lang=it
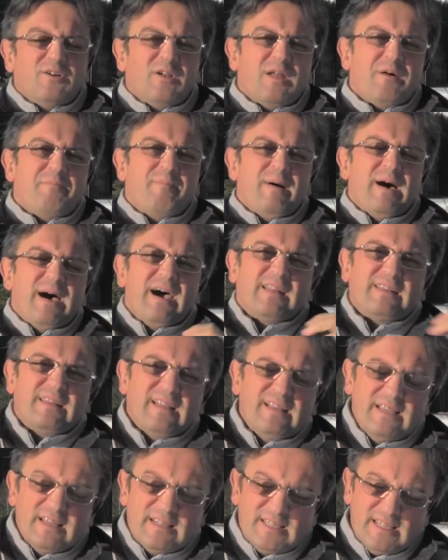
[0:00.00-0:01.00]
da una
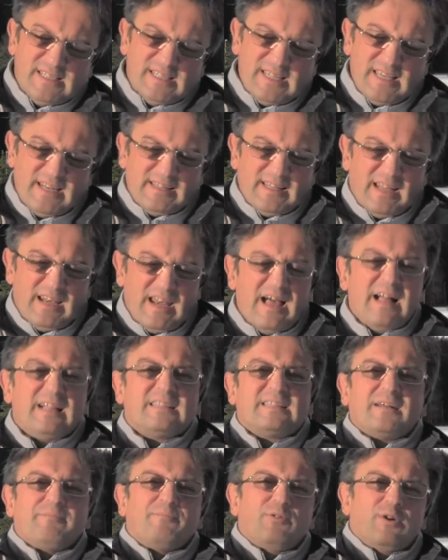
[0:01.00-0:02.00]
parte, gli egiziani
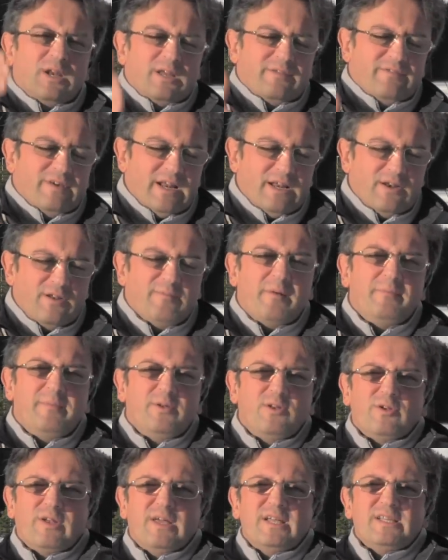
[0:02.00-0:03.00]
dall'altra, poi arriveranno i
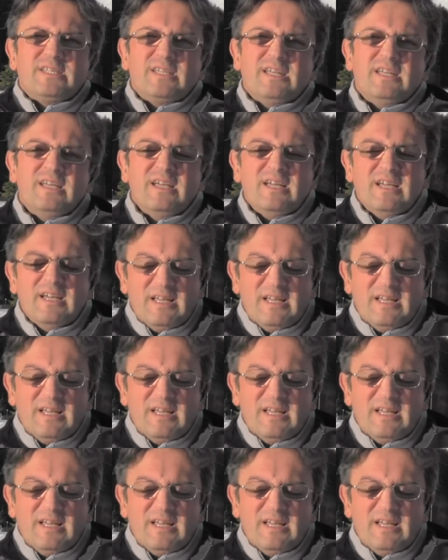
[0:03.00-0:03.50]
babilonesi